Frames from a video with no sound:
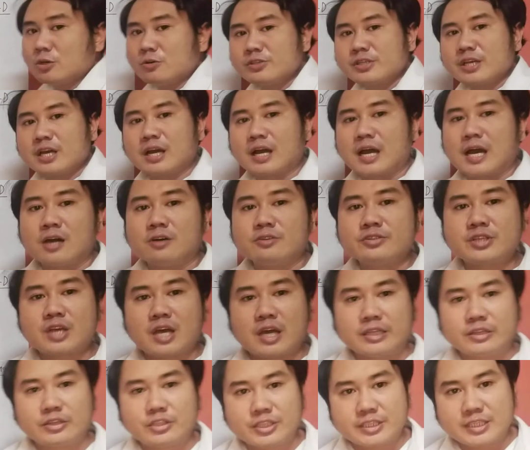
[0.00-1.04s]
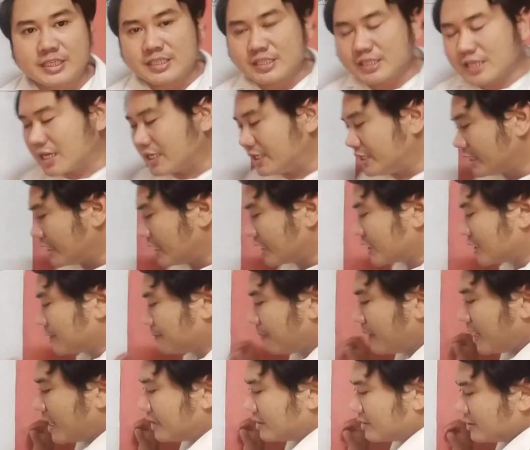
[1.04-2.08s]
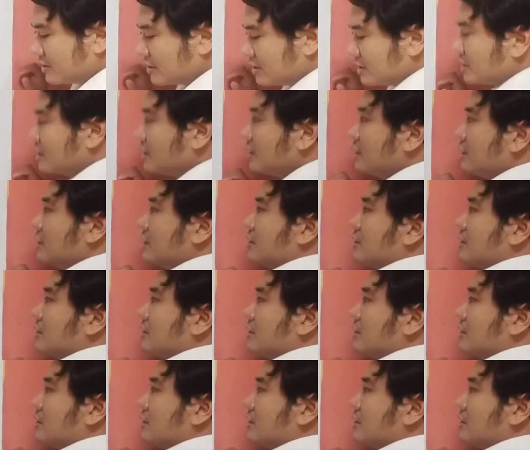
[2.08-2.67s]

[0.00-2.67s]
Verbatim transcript: those accounts under the selling expense?